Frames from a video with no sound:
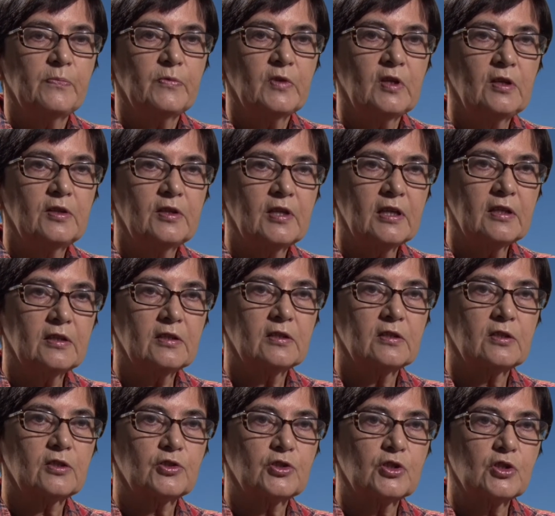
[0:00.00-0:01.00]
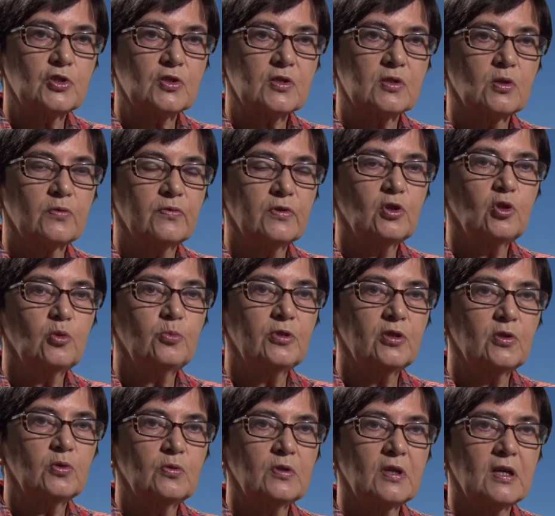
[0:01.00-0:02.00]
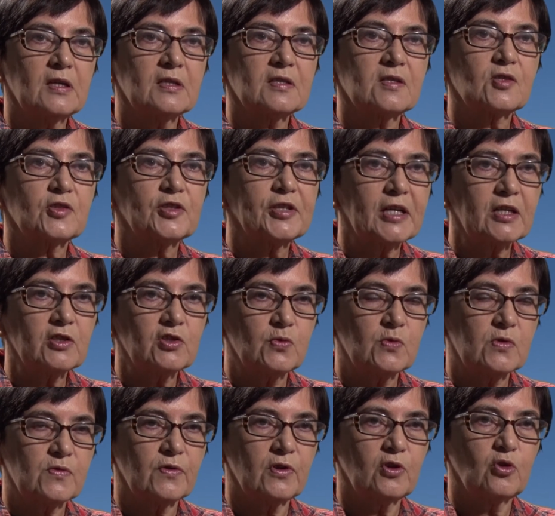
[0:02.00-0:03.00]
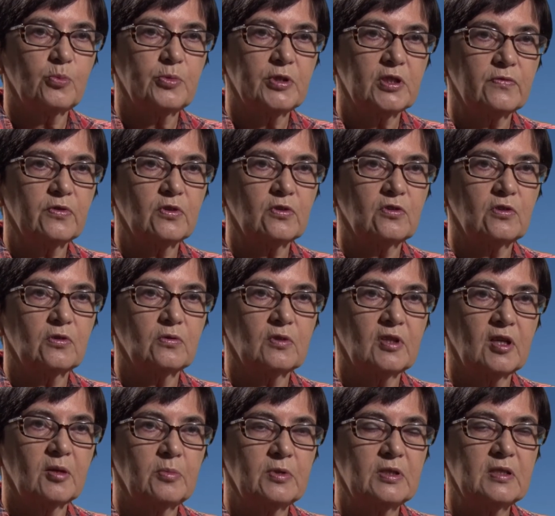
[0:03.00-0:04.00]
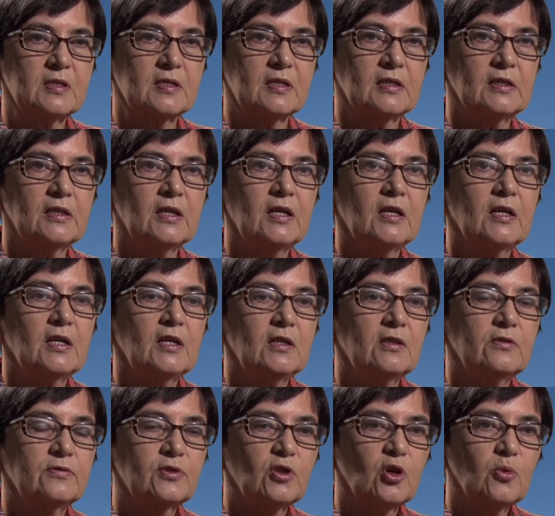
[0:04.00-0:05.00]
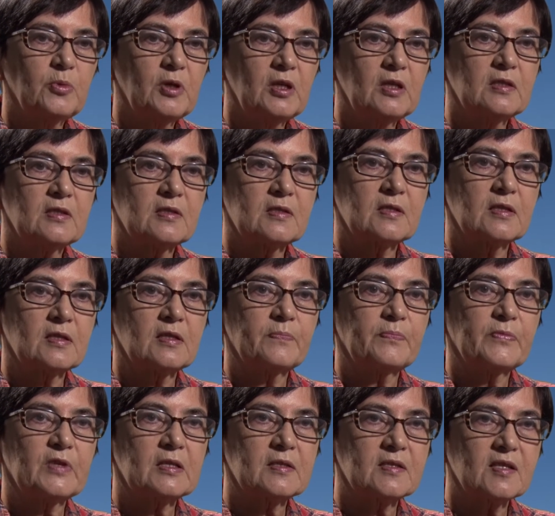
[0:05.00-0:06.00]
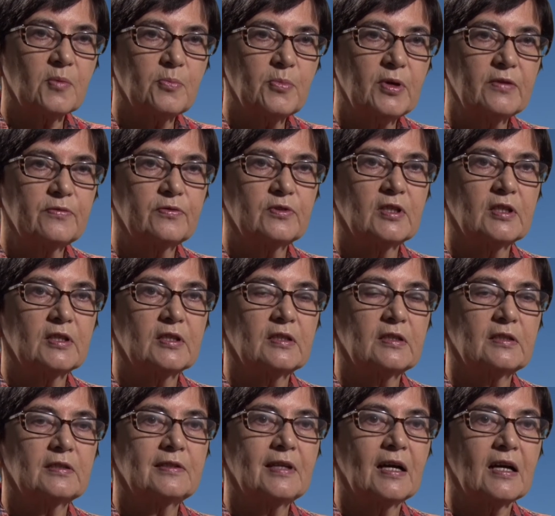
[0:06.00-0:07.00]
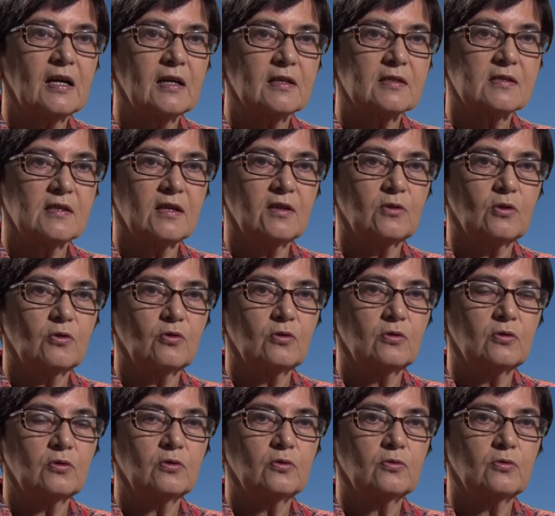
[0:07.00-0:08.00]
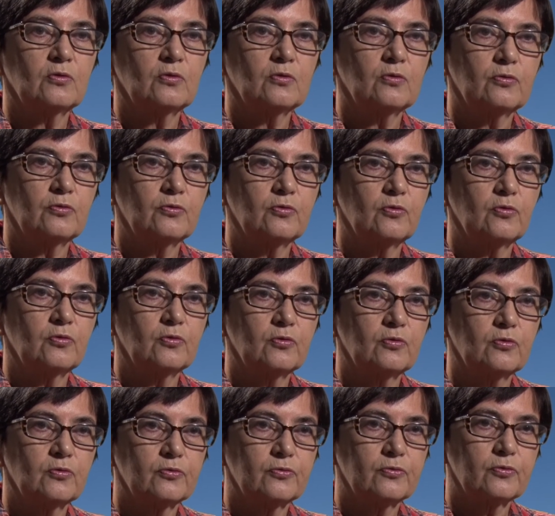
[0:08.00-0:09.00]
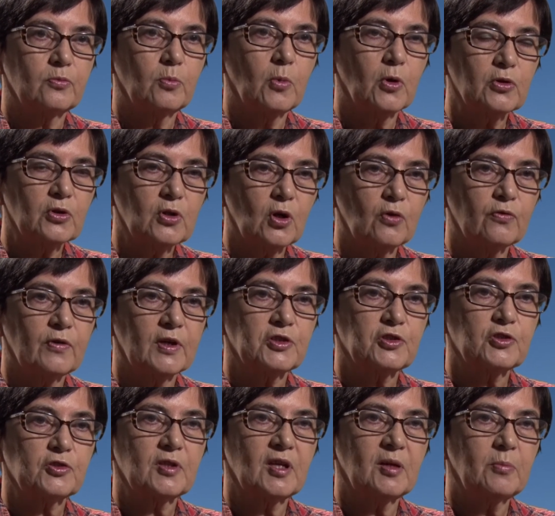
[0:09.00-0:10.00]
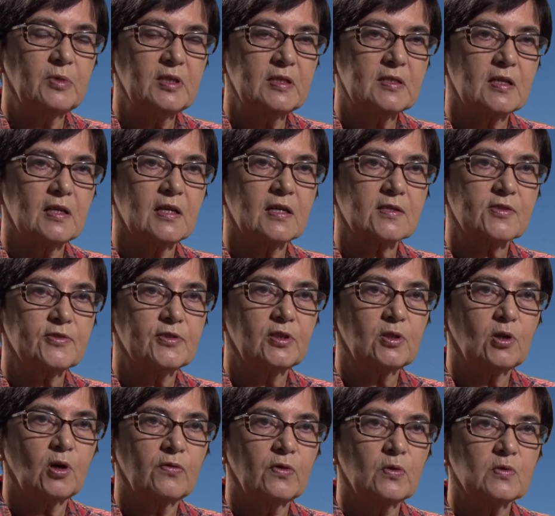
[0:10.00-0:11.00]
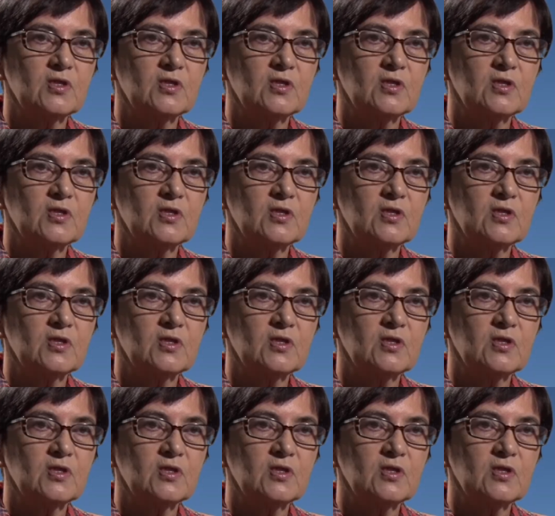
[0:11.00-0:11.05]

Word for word: I ten krzyż z Nowego Bierunia stracił swoją pierwotną tablicę. W to miejsce zapewne nakazano e, wmontować tablicę lastrykową